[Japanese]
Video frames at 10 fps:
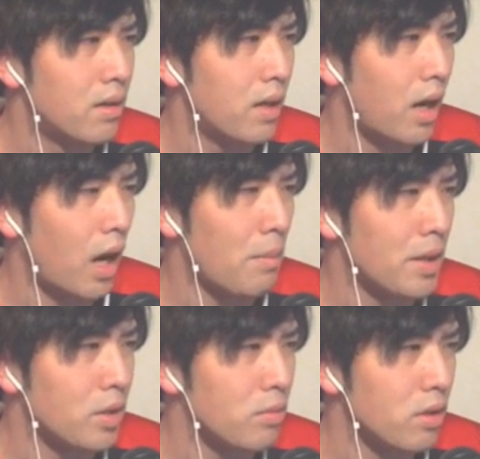
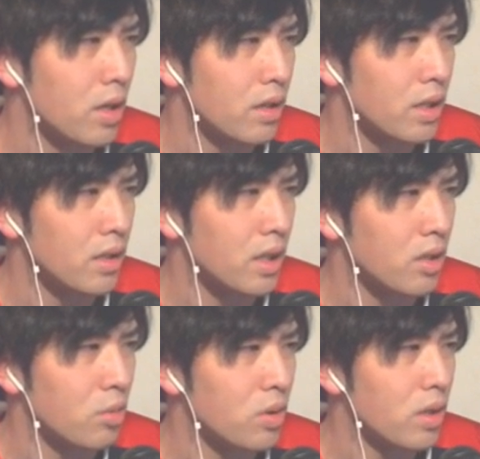浜って読むのかあれな、な
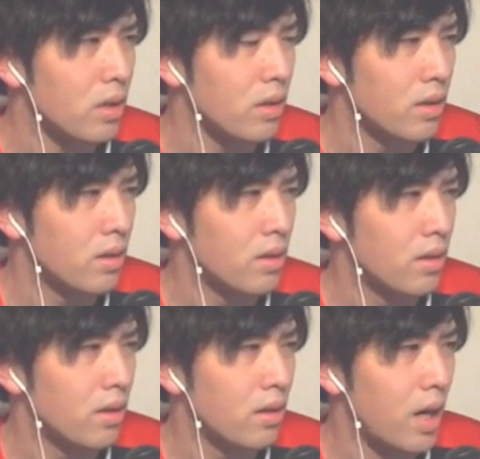んて読むのあれ。
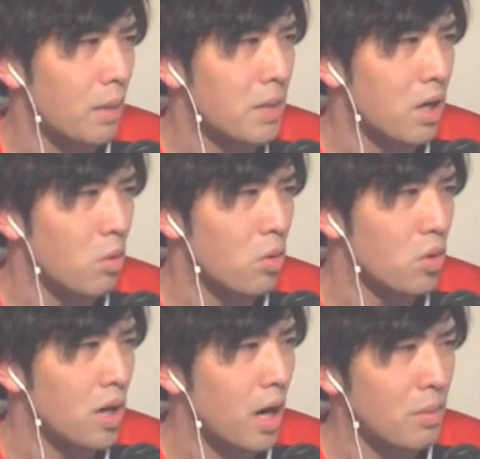浜子。
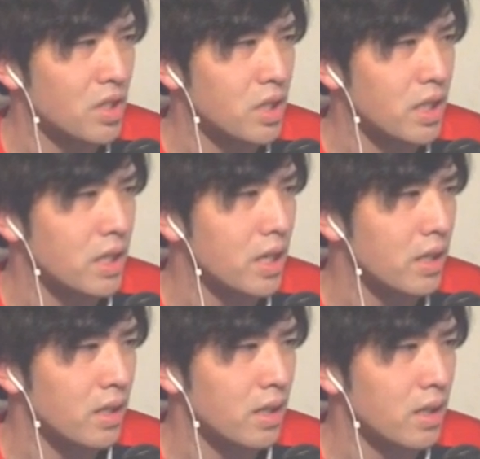浜じゃないな、あ
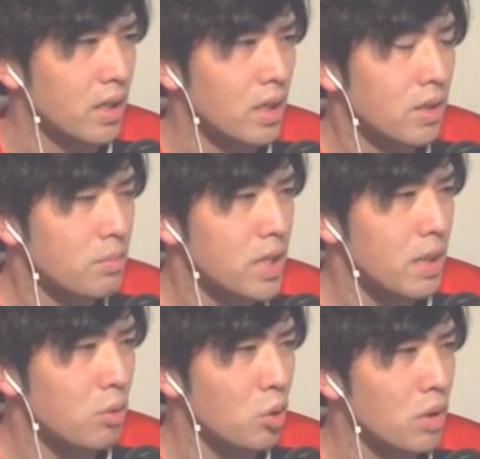れな。
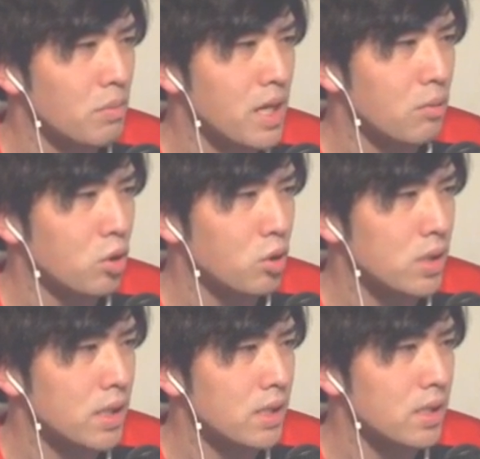宮本。これ宮本
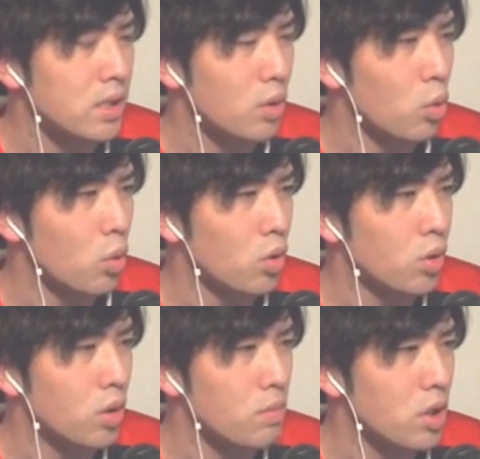常康ですね。この
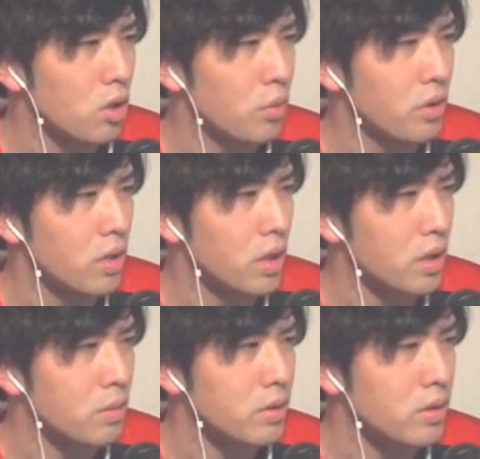時ミッドフィールダー
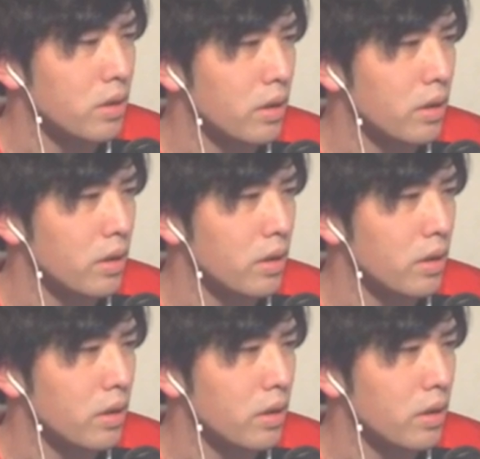やってますね。